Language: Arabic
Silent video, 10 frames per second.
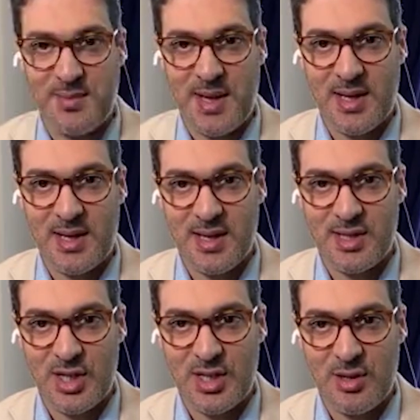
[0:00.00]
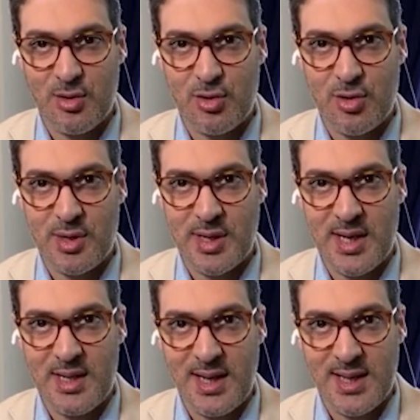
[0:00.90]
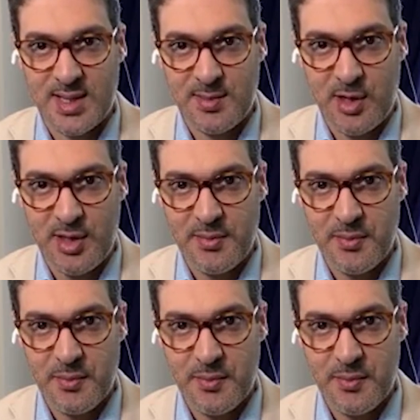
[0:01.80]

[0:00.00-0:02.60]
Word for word: أسمعك جيدا دكتور خالد هل آه، تسمعني؟ سامعني